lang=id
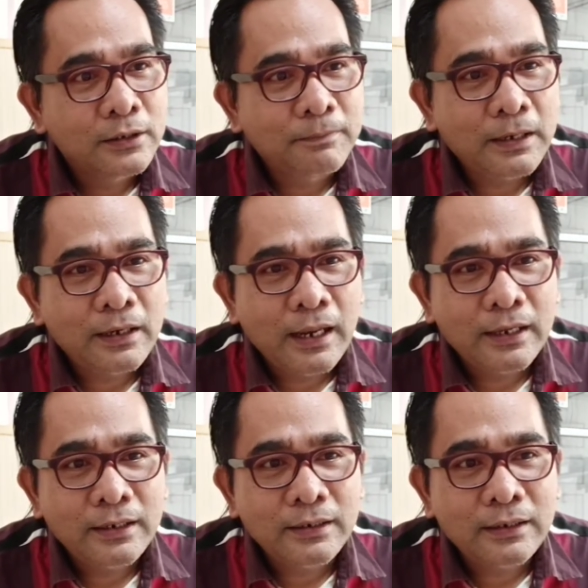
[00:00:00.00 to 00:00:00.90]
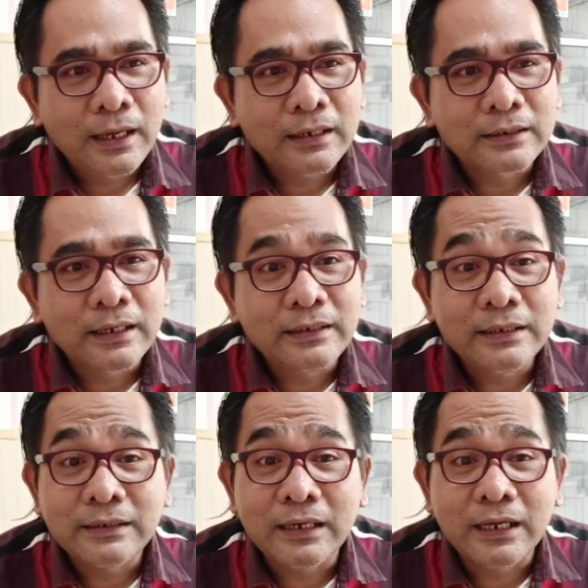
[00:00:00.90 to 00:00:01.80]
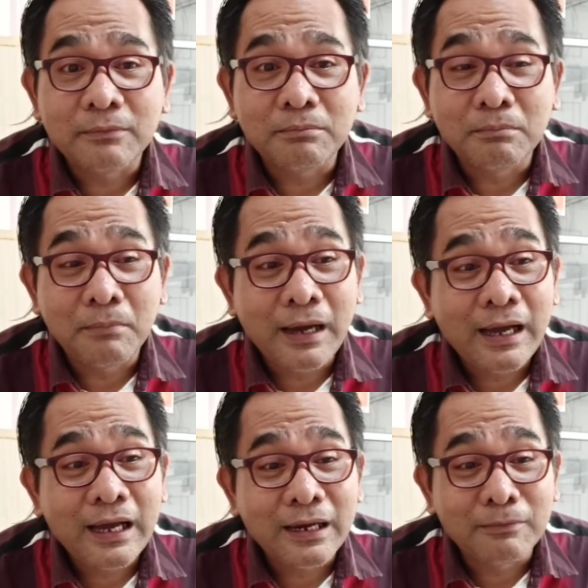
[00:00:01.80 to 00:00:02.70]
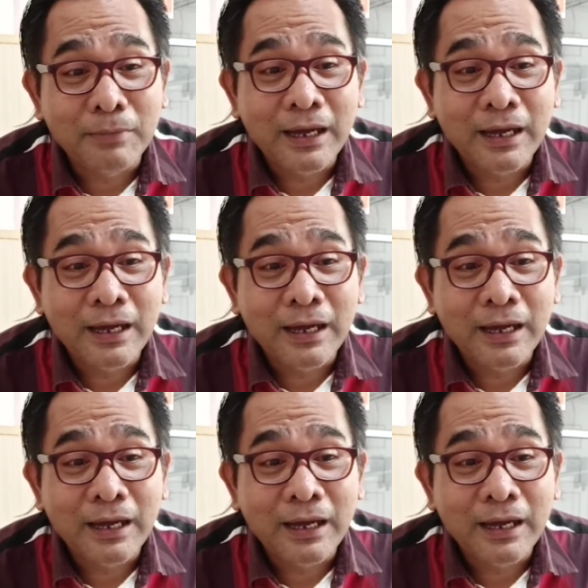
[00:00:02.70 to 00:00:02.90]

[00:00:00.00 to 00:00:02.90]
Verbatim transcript: Tempat lain harganya sangat mahal